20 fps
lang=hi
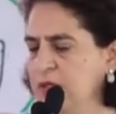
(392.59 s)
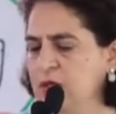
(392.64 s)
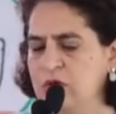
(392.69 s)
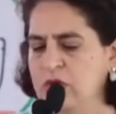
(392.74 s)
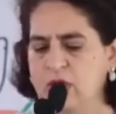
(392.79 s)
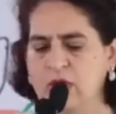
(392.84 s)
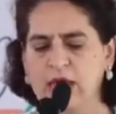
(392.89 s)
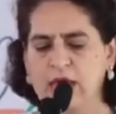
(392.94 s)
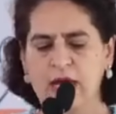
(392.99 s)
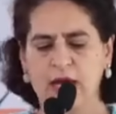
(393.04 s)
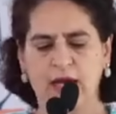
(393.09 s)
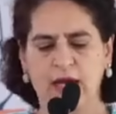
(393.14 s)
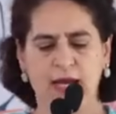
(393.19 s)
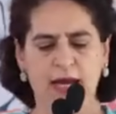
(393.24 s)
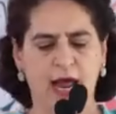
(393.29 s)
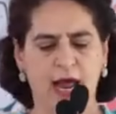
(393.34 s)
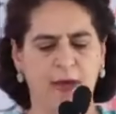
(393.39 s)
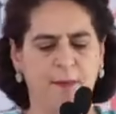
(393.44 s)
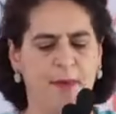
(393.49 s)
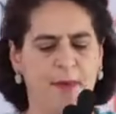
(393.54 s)
क्योंकि अगर
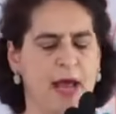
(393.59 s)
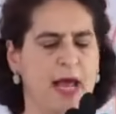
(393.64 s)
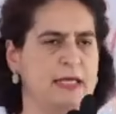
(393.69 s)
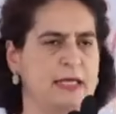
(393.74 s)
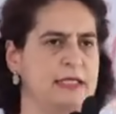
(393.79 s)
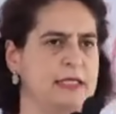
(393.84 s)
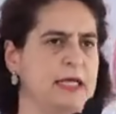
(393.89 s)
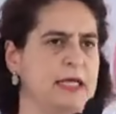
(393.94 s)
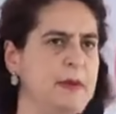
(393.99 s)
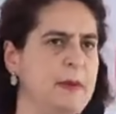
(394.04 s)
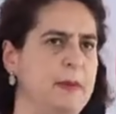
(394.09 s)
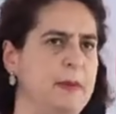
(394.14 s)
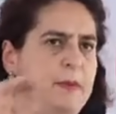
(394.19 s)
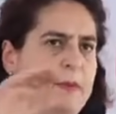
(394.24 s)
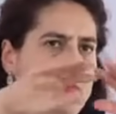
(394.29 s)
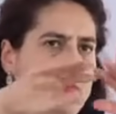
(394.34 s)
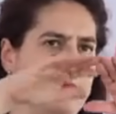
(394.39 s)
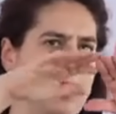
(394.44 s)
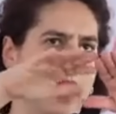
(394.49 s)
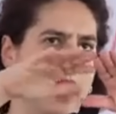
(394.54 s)
आप आज की
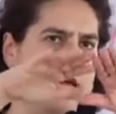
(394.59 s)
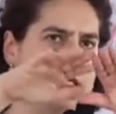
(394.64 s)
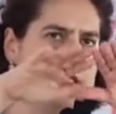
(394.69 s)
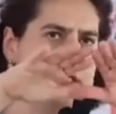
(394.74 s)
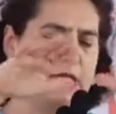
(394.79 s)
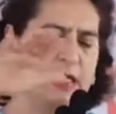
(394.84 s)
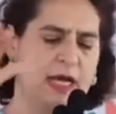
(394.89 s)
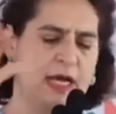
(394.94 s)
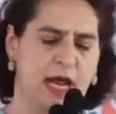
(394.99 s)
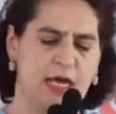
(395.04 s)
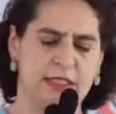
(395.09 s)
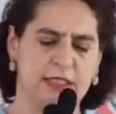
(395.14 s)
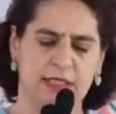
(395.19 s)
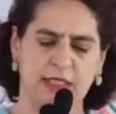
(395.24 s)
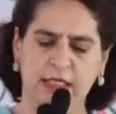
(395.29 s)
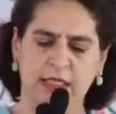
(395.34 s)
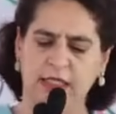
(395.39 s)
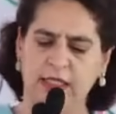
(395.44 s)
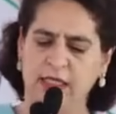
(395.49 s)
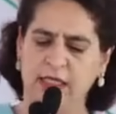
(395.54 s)
आज की
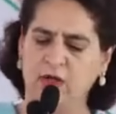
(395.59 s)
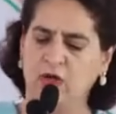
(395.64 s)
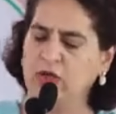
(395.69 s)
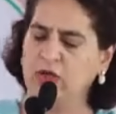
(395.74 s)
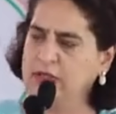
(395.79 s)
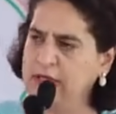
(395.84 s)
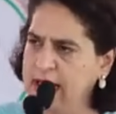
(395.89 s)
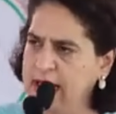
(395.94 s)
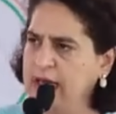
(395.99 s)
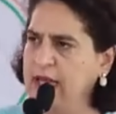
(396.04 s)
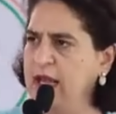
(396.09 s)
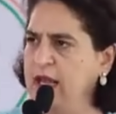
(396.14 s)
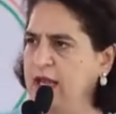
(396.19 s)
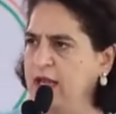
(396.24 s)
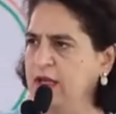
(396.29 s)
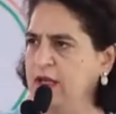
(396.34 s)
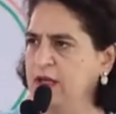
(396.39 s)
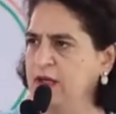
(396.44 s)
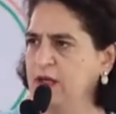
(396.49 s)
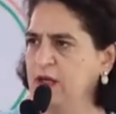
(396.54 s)
राजनीति को देखें